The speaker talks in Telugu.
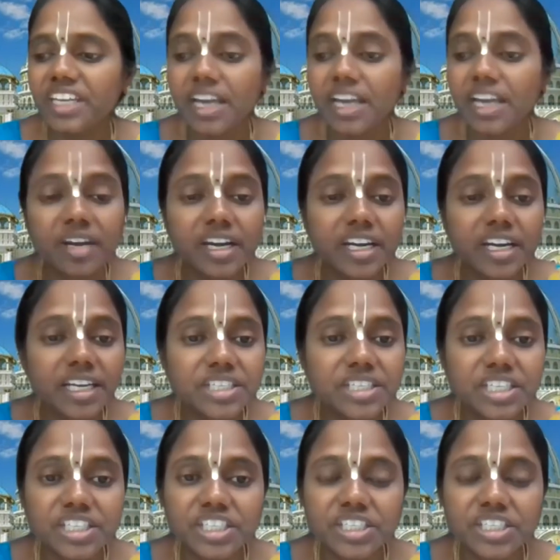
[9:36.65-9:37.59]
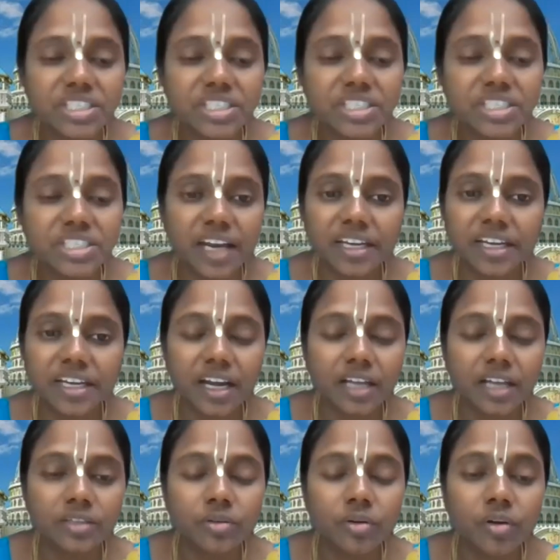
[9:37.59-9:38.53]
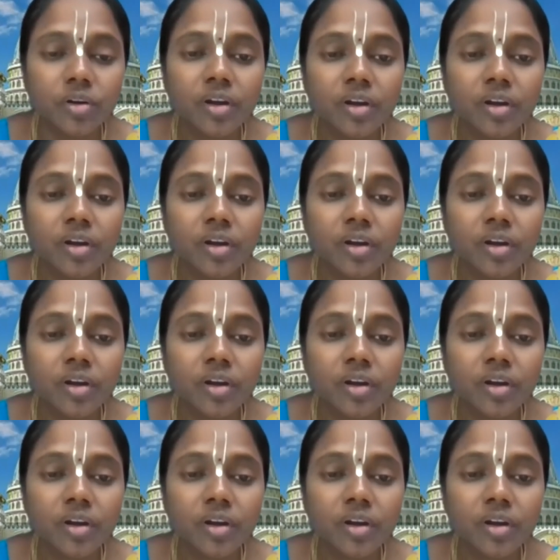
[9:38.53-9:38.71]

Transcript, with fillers: ఎవరిని శిక్షించడానికి కాదు